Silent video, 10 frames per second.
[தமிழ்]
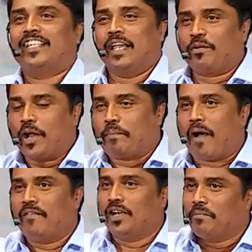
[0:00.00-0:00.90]
எவனுடைய
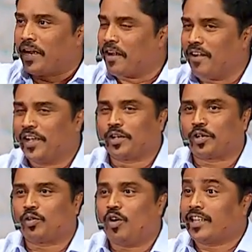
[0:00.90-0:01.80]
பாவங்கள் மறைவாக
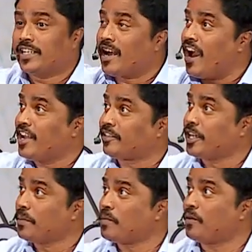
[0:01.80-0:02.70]
இருக்கிறதோ அது நியாய
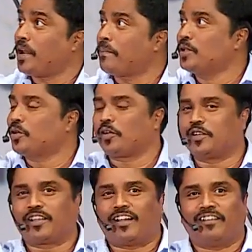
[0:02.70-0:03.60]
தீர்ப்பு வரை
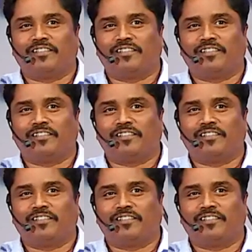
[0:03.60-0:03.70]
பின்தொடர்கிறதா